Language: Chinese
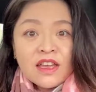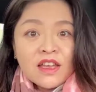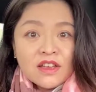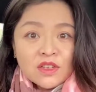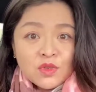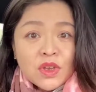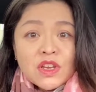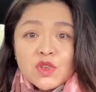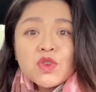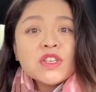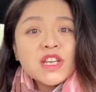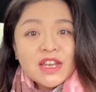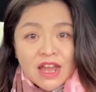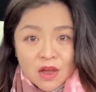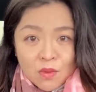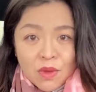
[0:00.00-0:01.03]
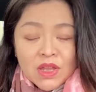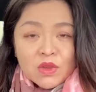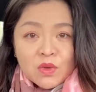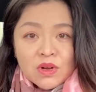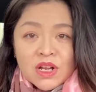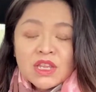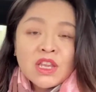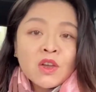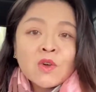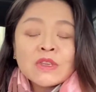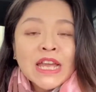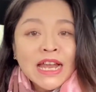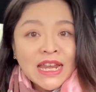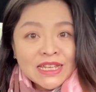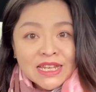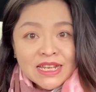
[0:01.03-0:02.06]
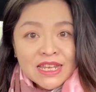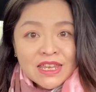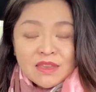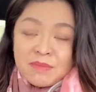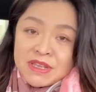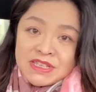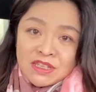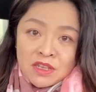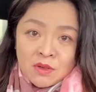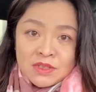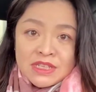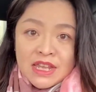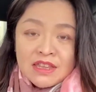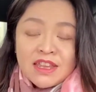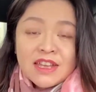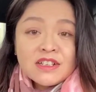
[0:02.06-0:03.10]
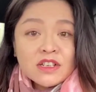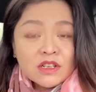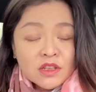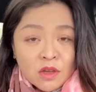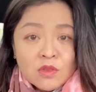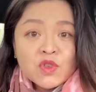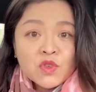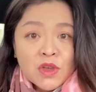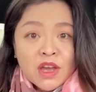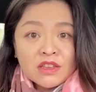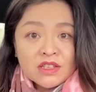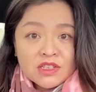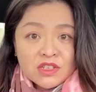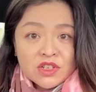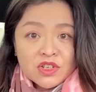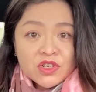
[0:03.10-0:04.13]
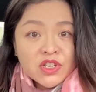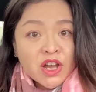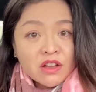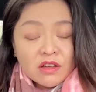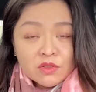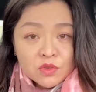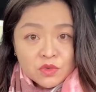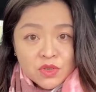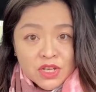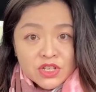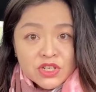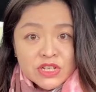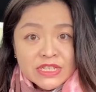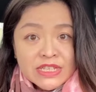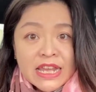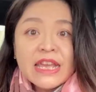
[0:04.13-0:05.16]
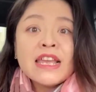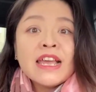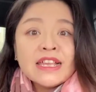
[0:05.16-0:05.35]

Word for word: 虽然说这2万多人能够带来的利益毕竟有限，但是更重要的其实是要告诉全世界，